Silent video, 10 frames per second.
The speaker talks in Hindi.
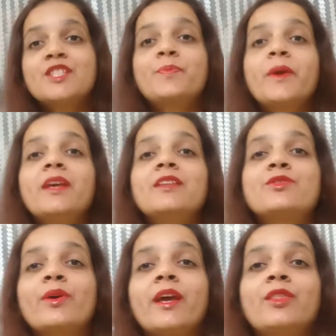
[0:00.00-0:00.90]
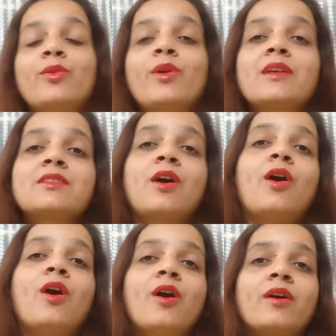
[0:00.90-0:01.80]
इस पे जो है थोड़ा सा
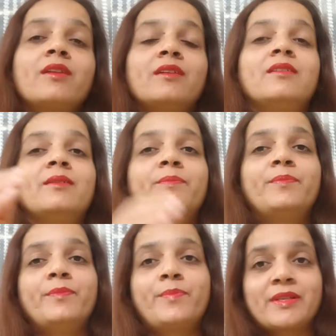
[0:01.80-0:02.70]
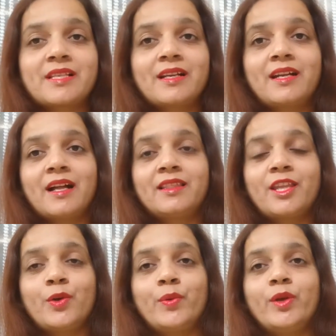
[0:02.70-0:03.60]
और प्रसंग
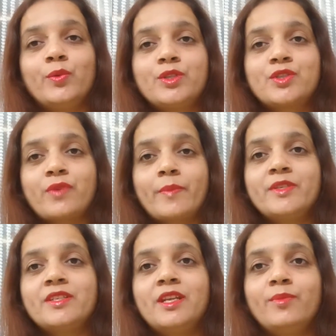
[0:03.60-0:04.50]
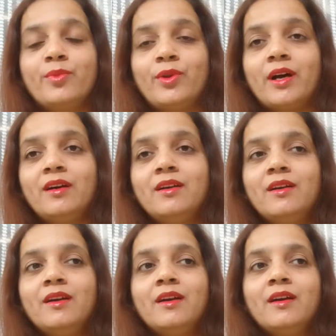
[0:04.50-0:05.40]
डालते हुए उस स्वामी जी ने बोला
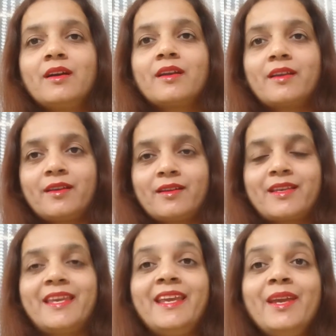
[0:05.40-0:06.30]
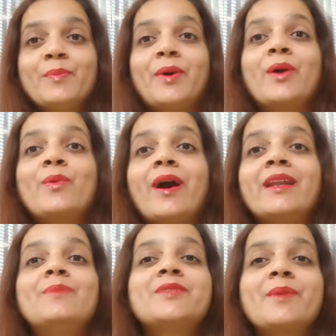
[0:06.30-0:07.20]
कि
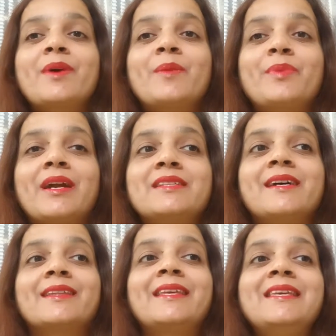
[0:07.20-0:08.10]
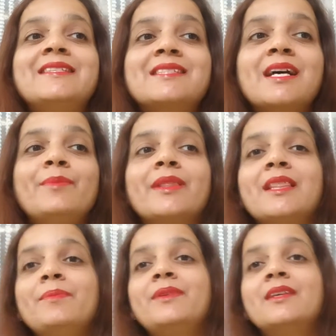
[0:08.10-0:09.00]
भगवान हमसे हमारा प्राण चाहते हैं इसका
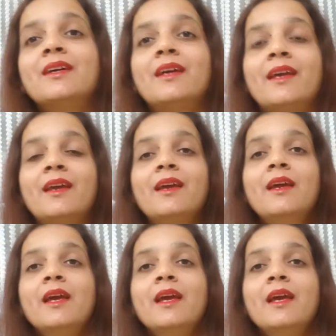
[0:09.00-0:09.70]
मतलब यह है